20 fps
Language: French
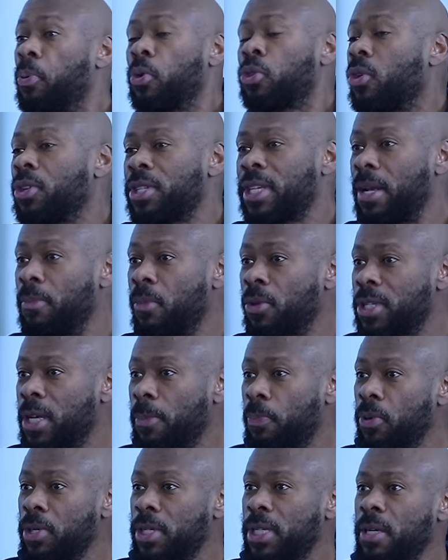potentiellement, c'est
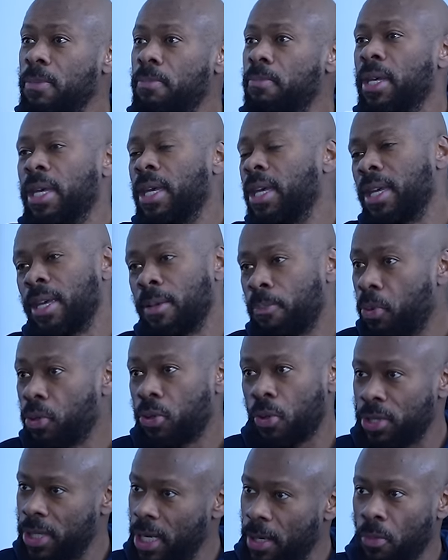possible, mais
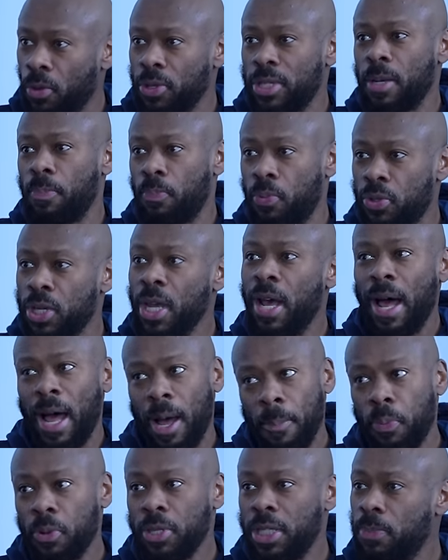potentiellement, c'est plus
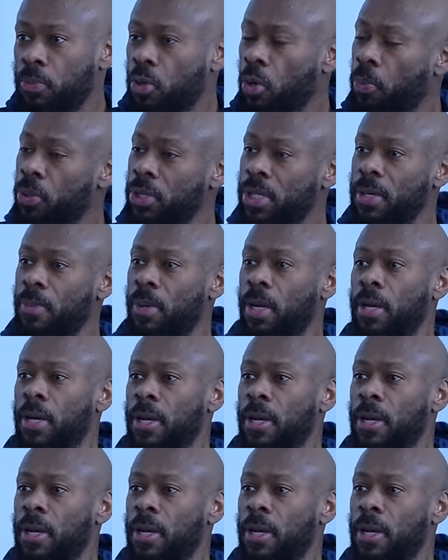impossible que possible.